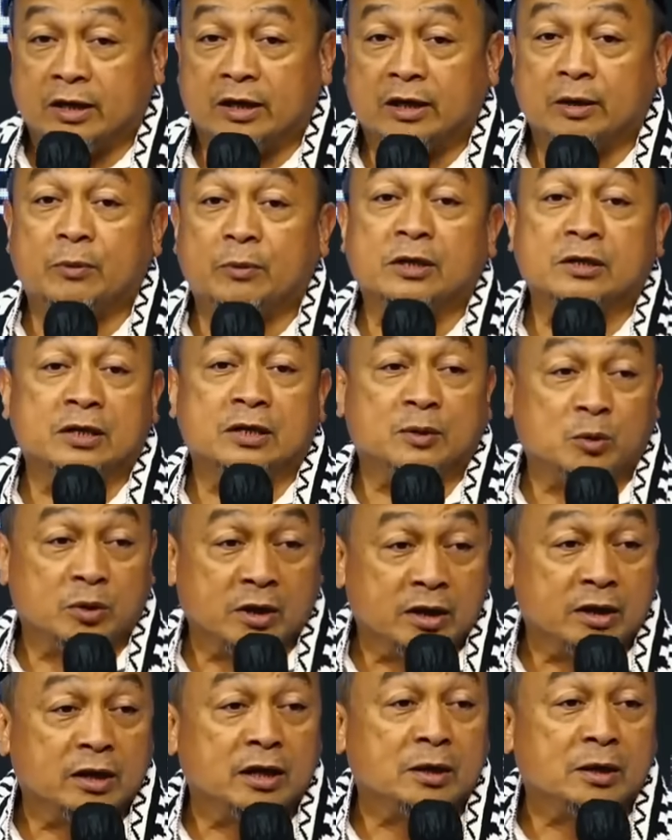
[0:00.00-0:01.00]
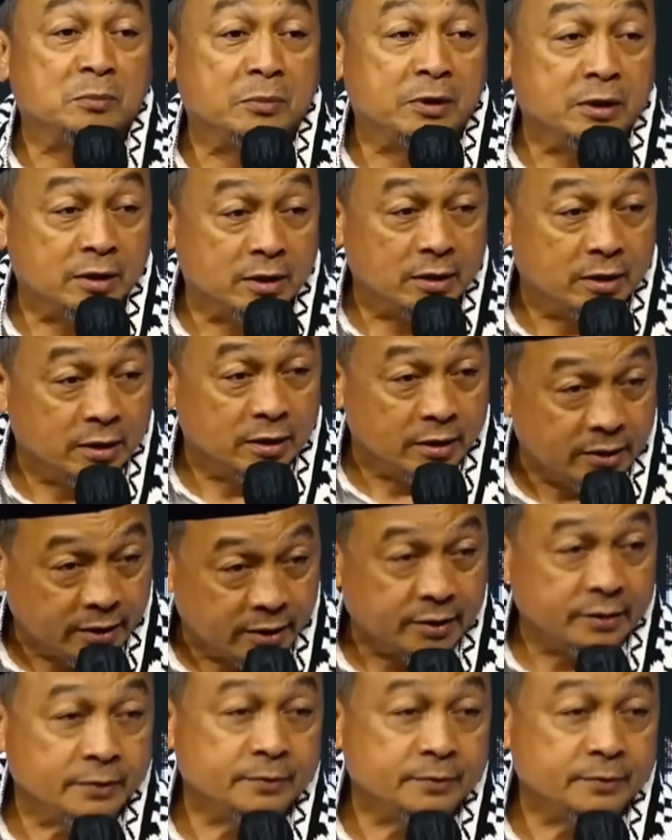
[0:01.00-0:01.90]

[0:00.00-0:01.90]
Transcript: ini baca Quran dengan benar.